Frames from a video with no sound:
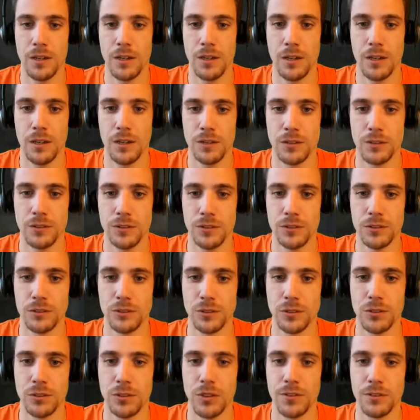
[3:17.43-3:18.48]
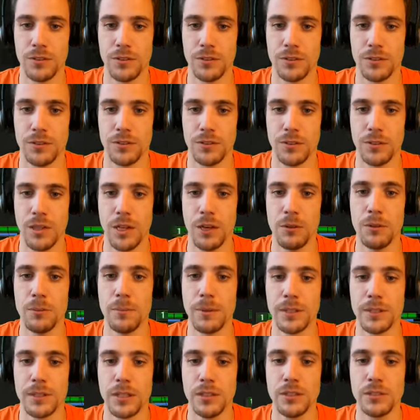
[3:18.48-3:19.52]
C'est une joueuse de... Ah oui, bah
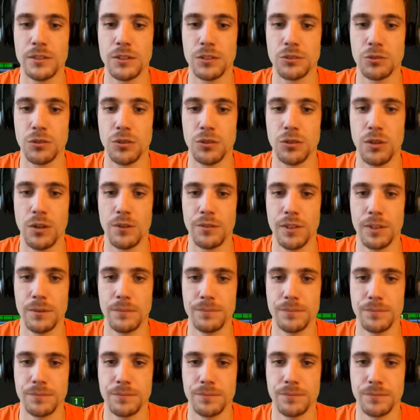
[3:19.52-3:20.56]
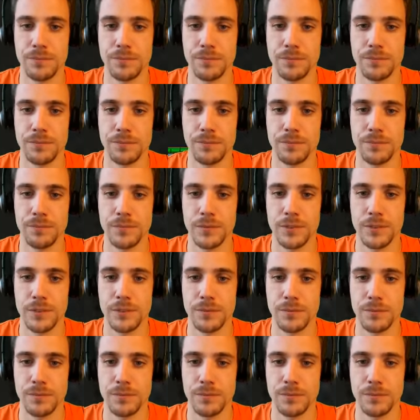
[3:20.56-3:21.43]
Kali, c'est joueuse de 1v1. Ah bah évidemment.